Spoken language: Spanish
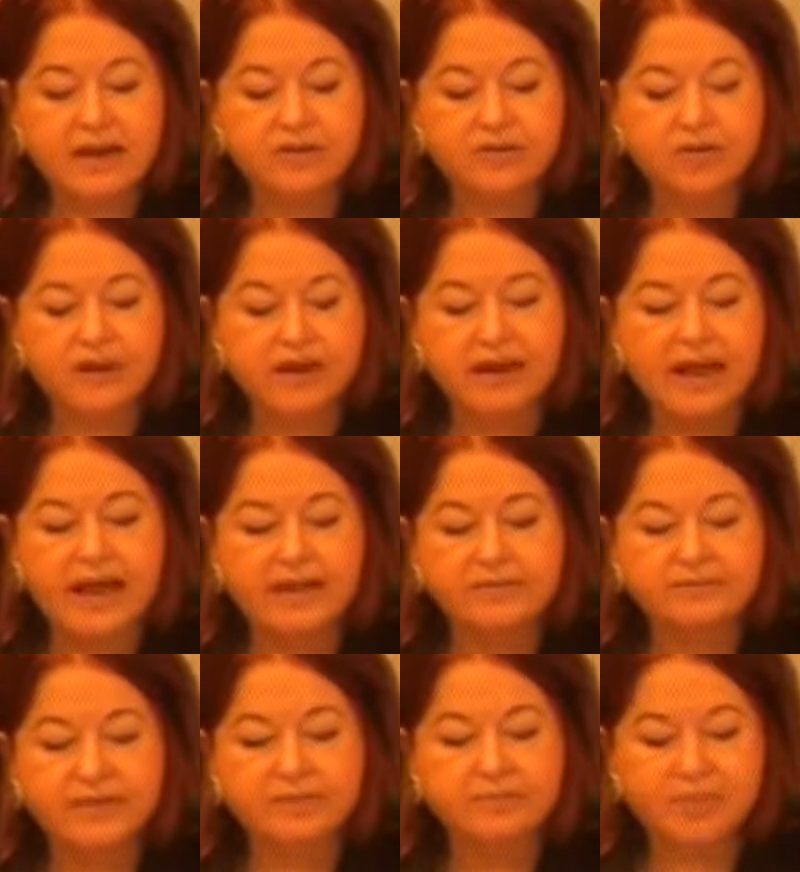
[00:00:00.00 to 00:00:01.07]
con el
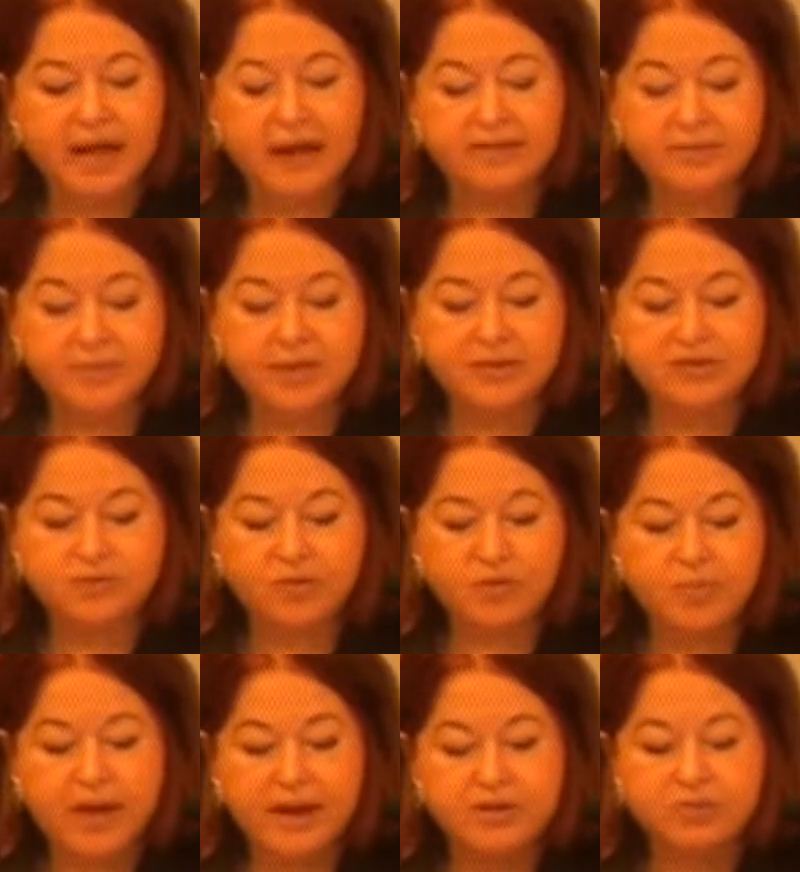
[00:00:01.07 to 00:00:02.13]
alfabeto
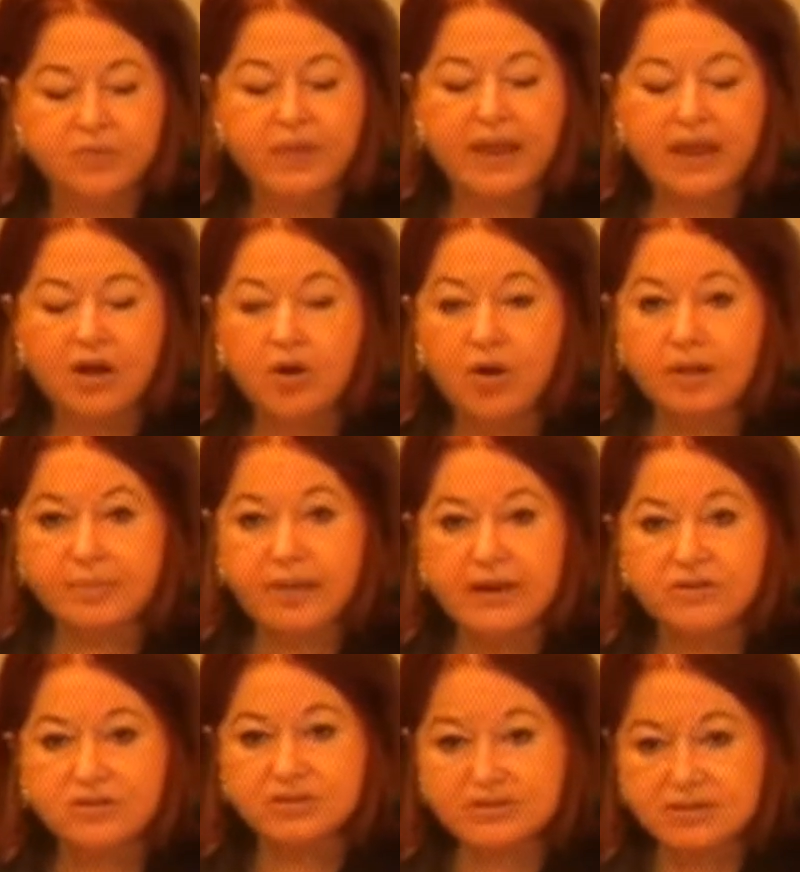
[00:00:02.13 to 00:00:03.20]
romano, o al
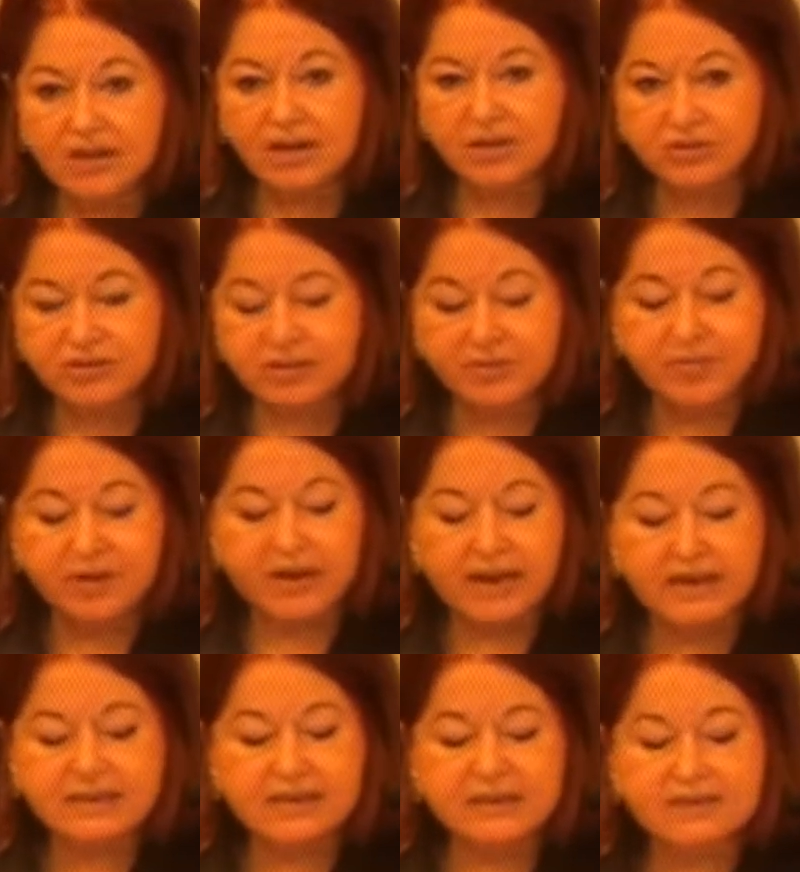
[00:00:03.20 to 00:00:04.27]
menos los
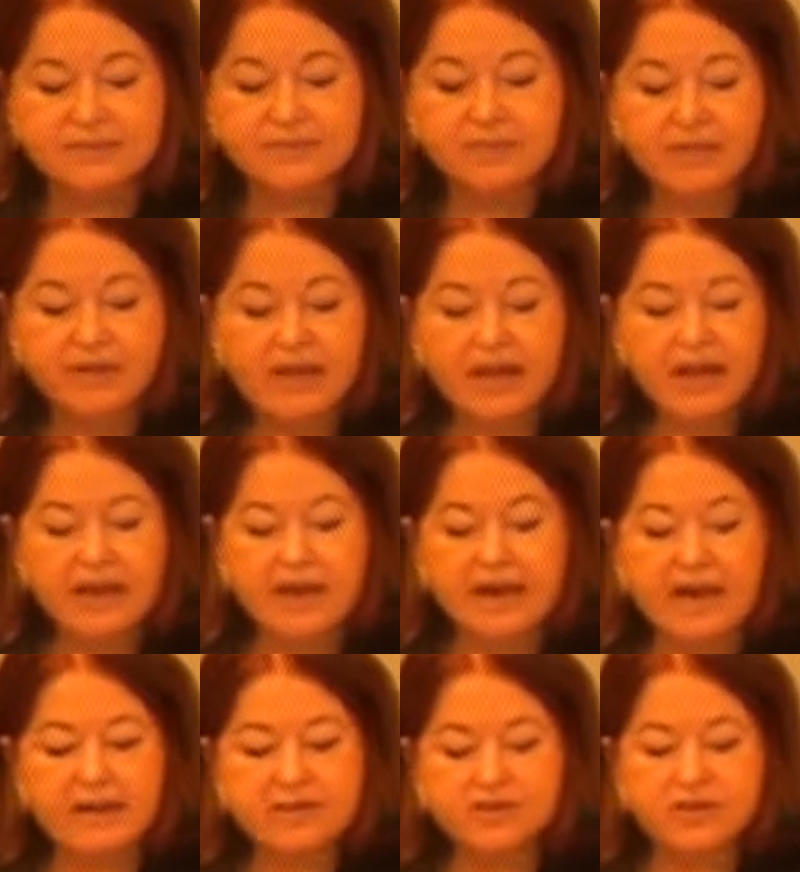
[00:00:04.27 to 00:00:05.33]
inmigrantes. Y
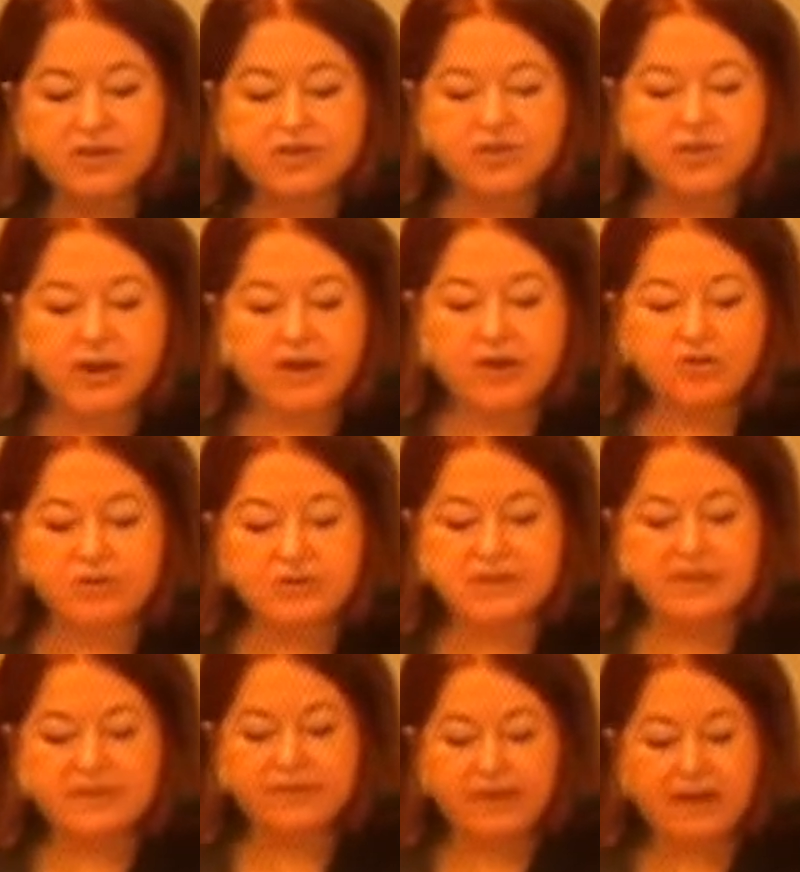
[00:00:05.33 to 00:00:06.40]
la escritura
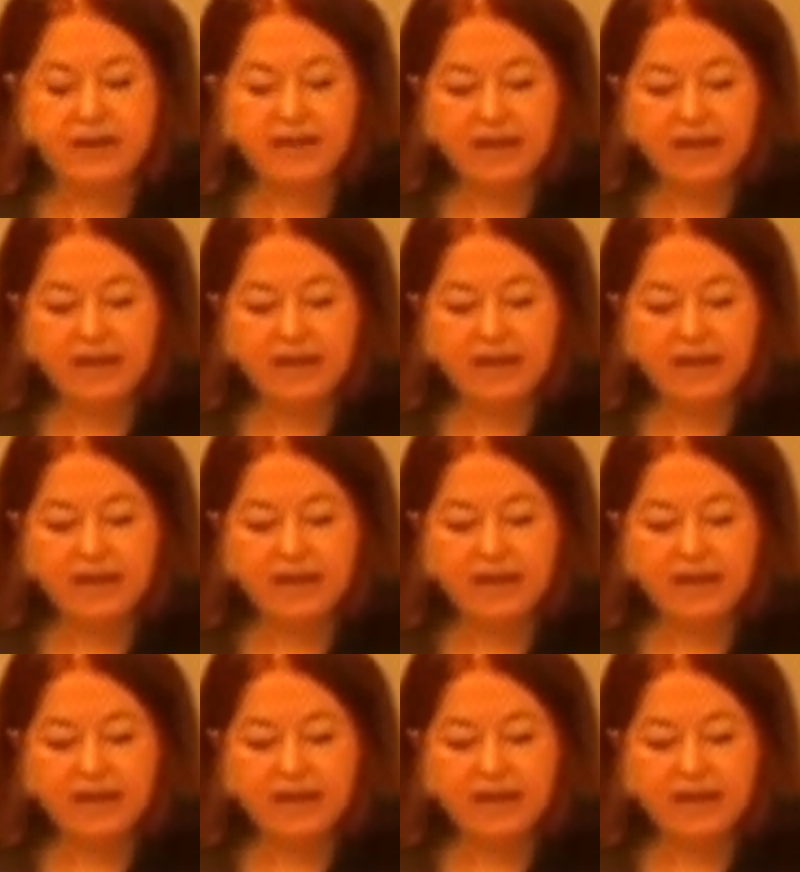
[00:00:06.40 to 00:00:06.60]
cursiva